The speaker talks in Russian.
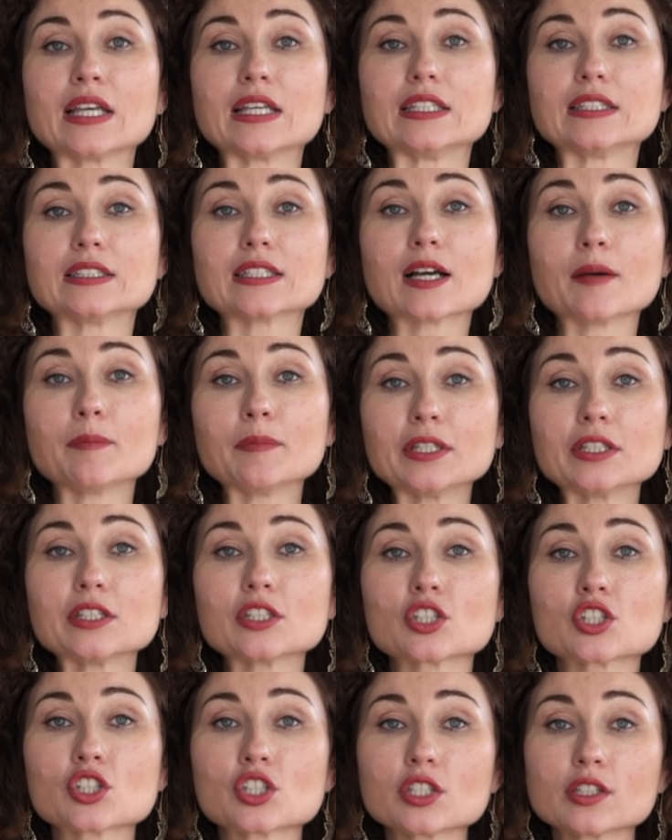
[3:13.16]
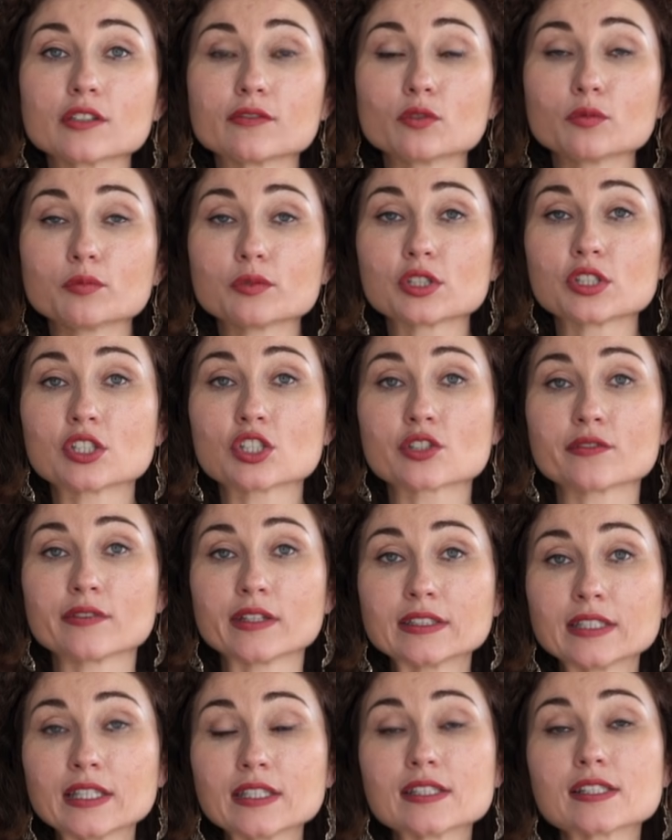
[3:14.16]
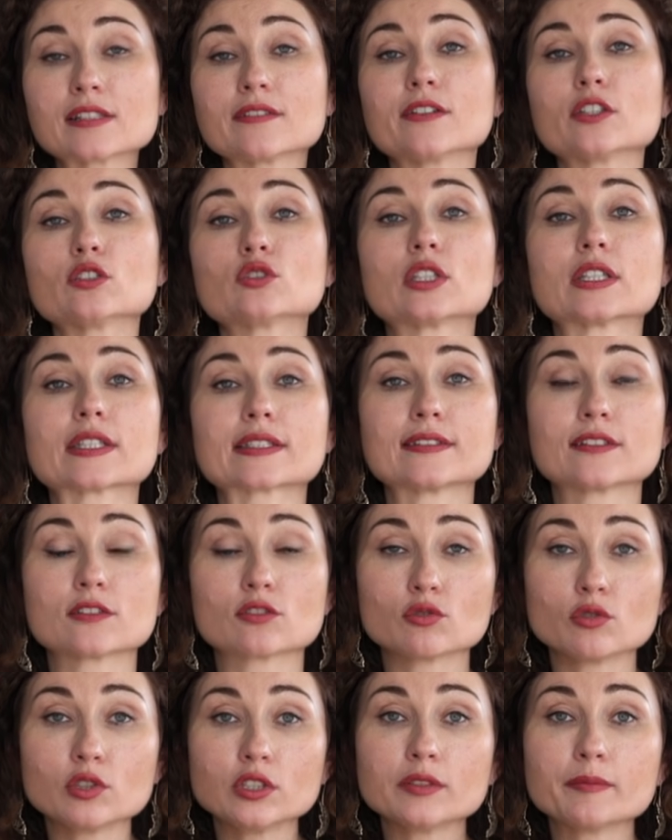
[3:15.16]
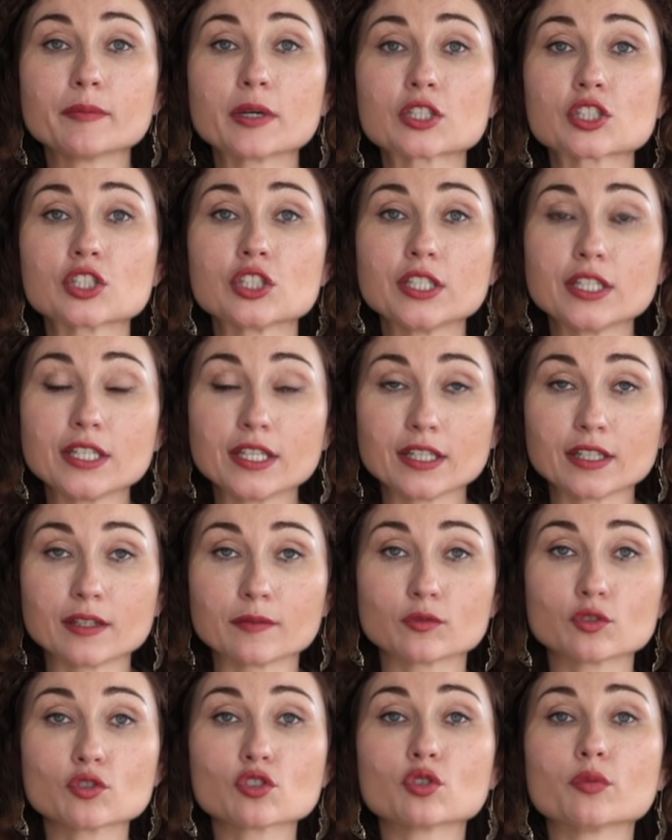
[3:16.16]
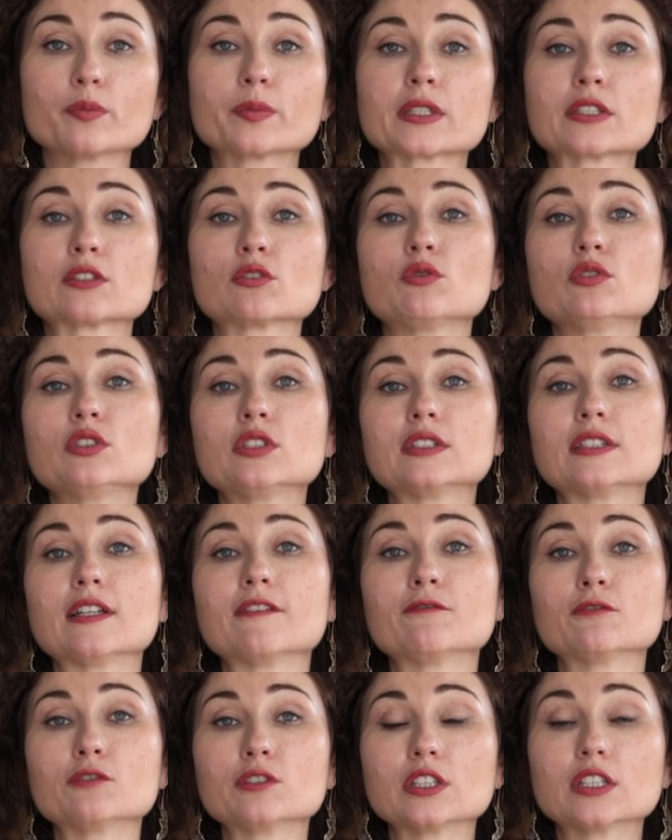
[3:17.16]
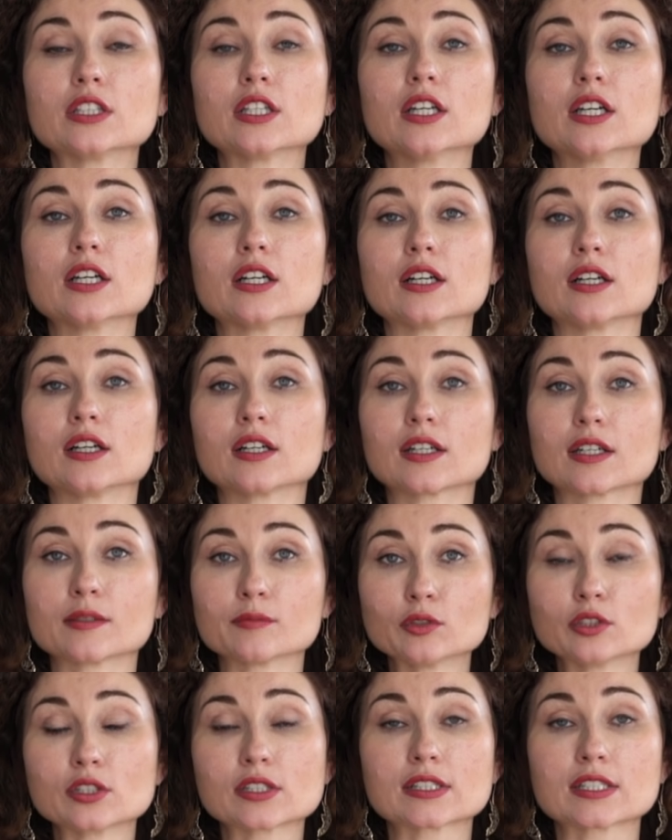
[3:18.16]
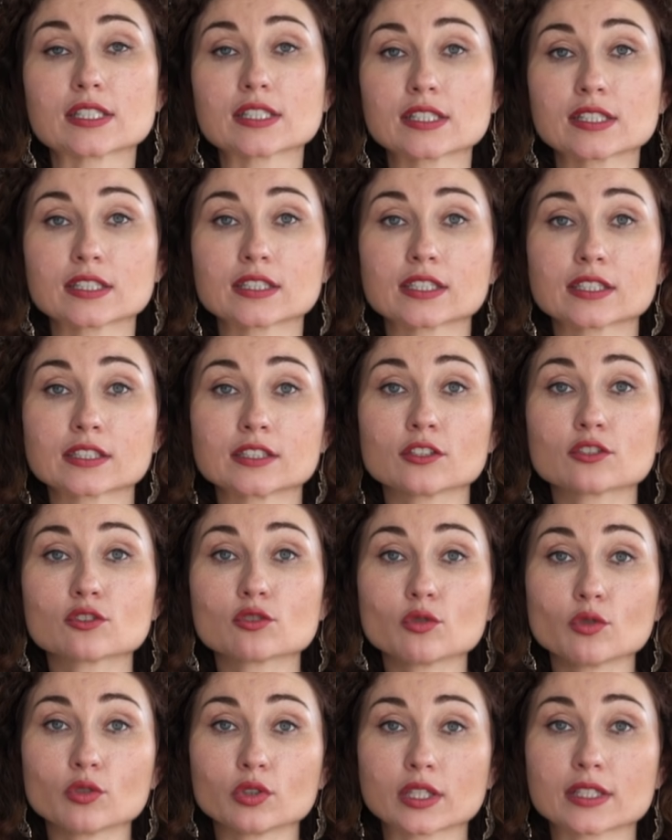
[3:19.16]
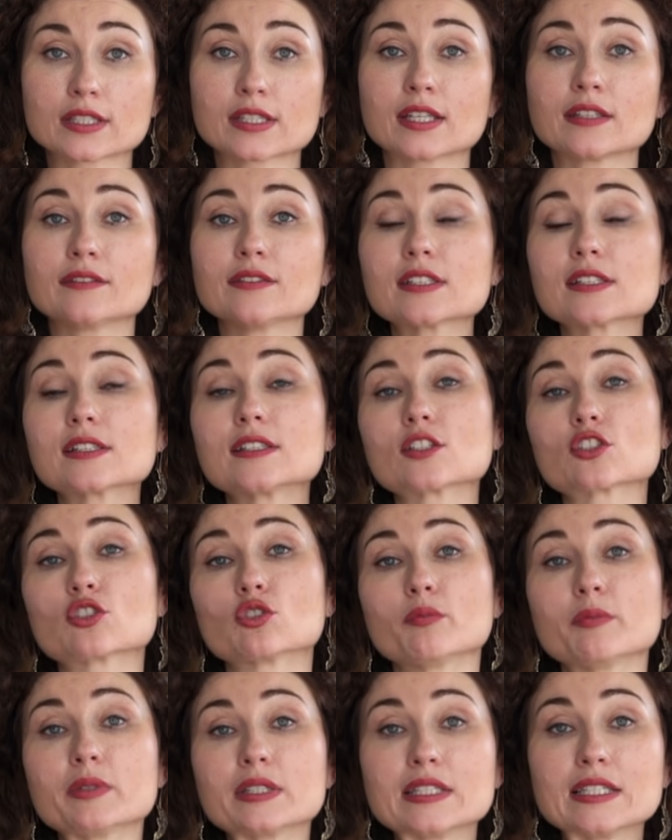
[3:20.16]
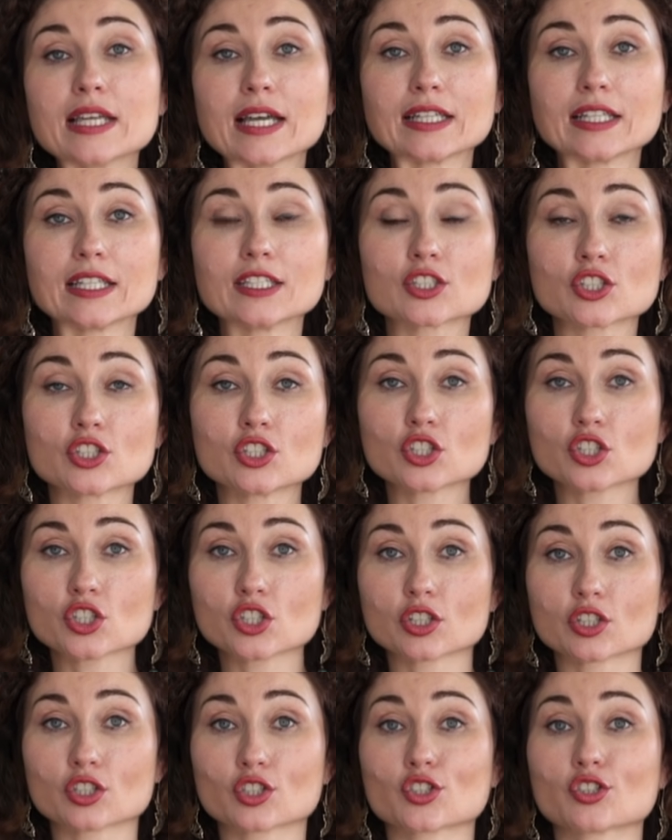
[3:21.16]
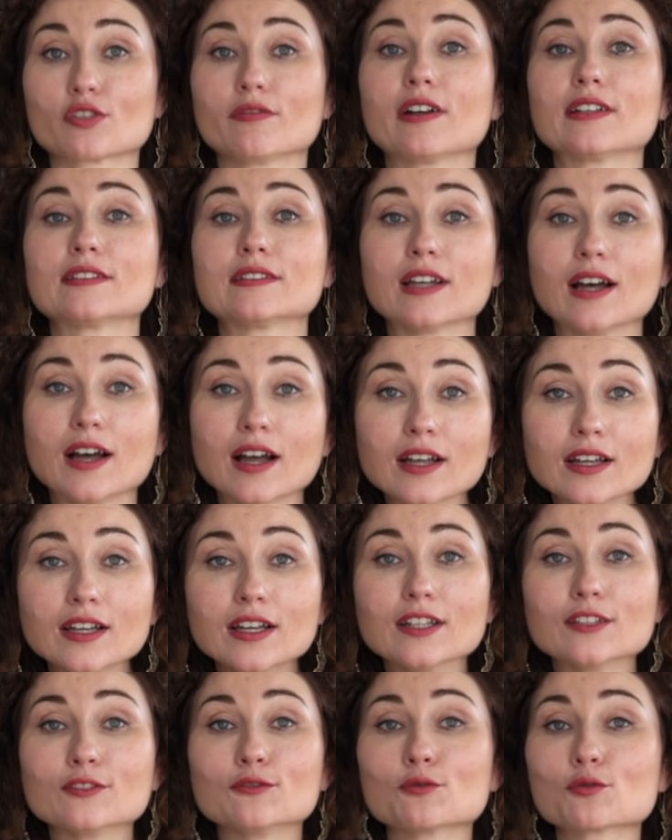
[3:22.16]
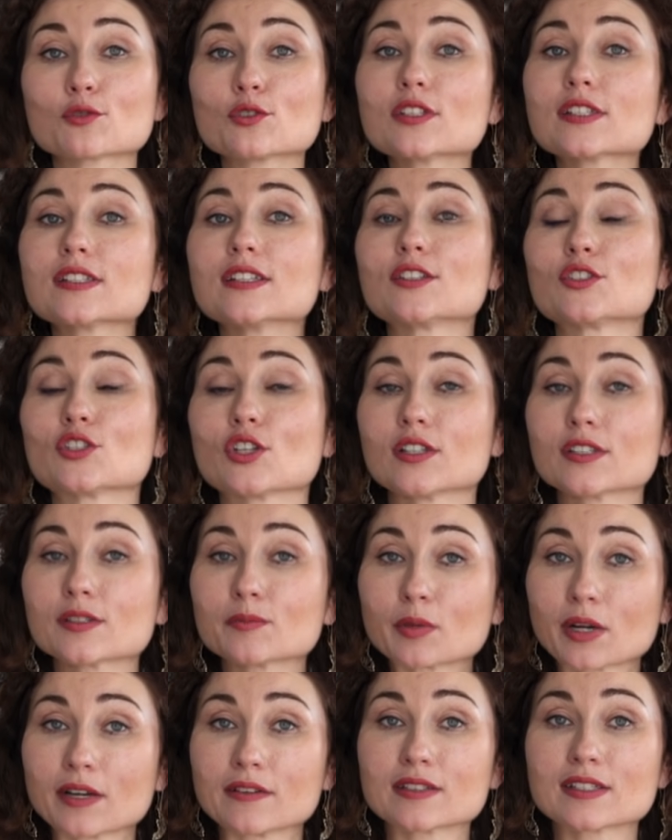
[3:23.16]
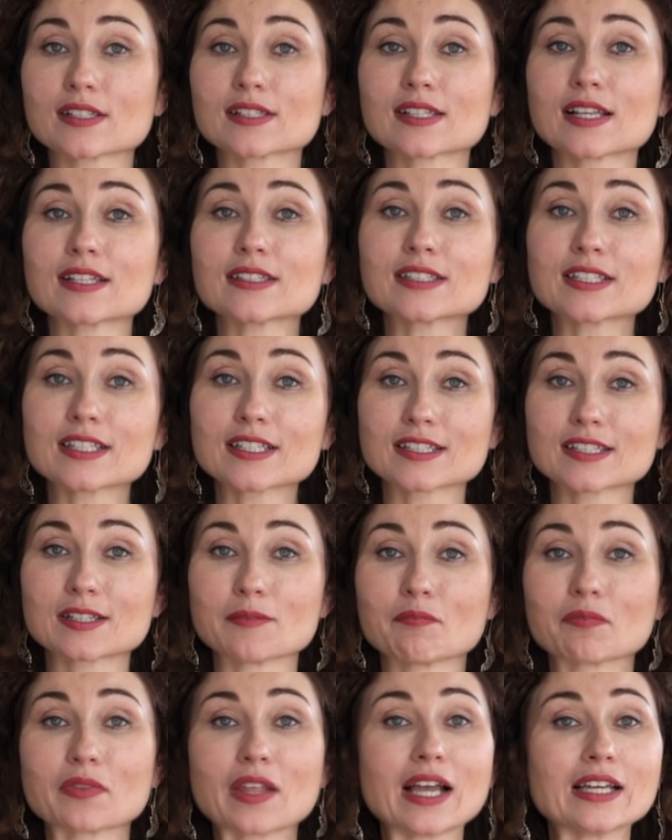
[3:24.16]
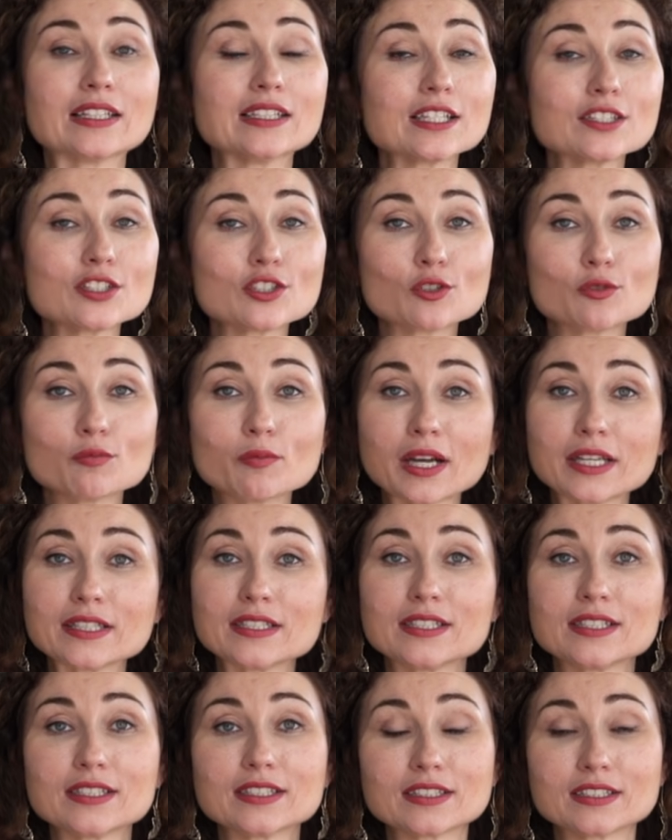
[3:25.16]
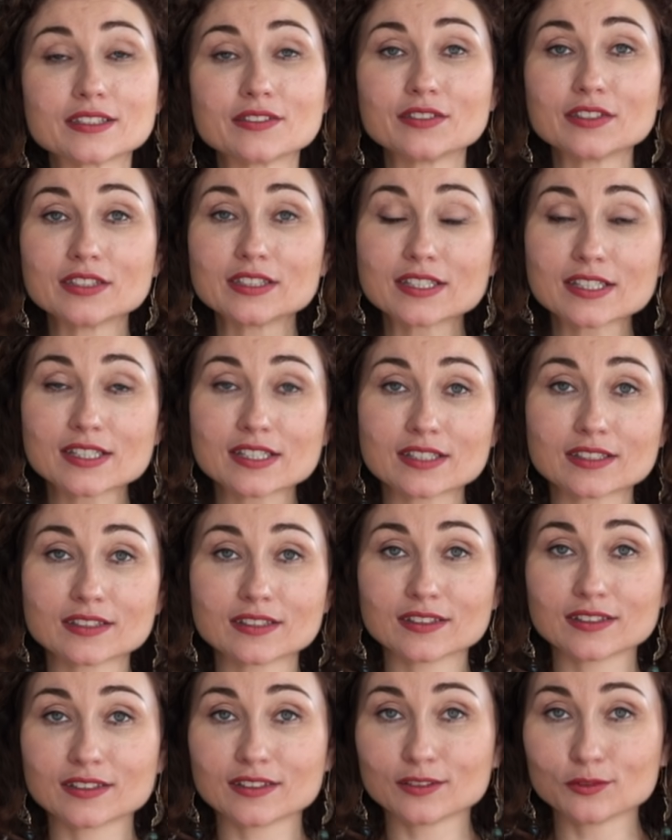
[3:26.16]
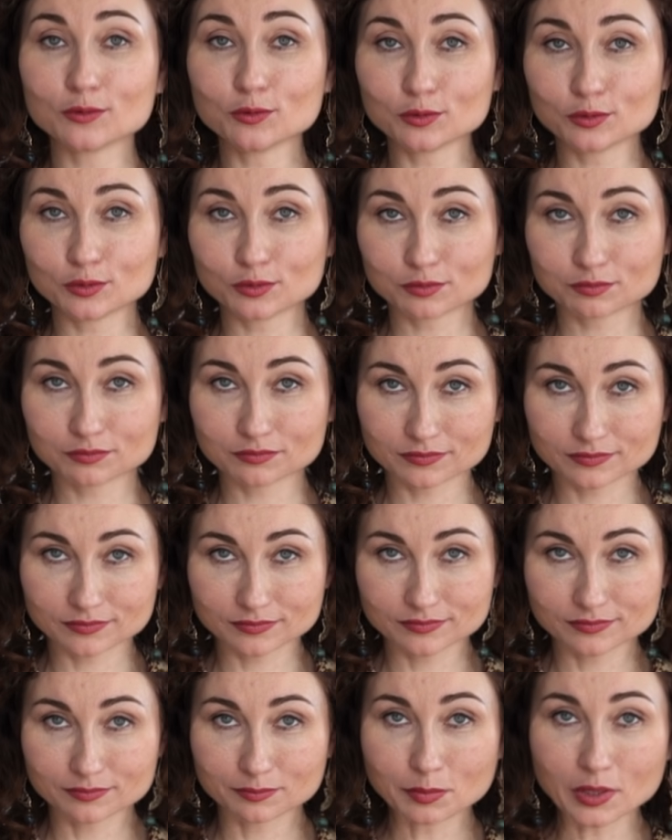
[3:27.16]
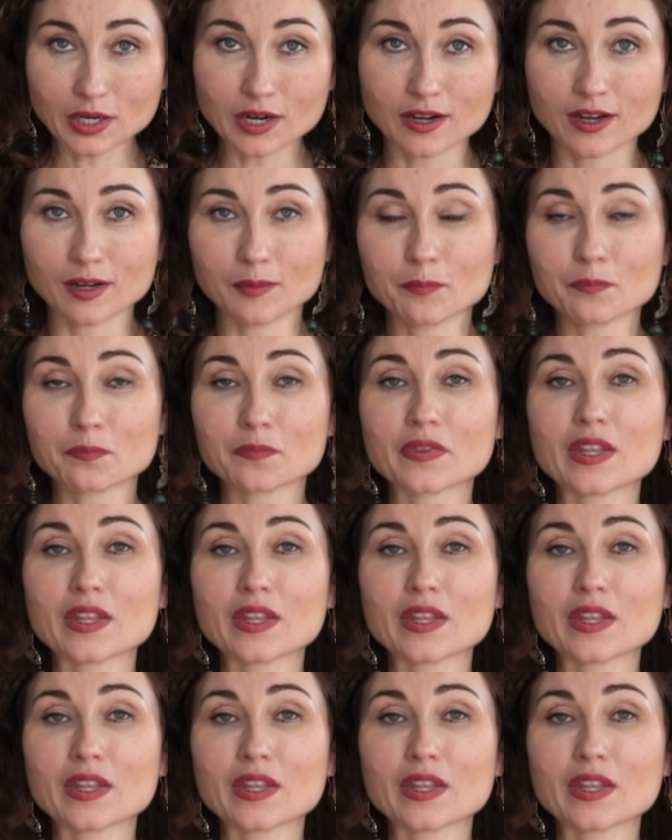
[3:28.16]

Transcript: Накопление жира в области живота называют кортизольным ожирением, то, что происходит на фоне а, гормона стресса кортизола. Соответственно, чтобы снять лишний жир с живота, нужно сначала справиться со стрессом, а иначе любая диета и фитнес э, идут прахом.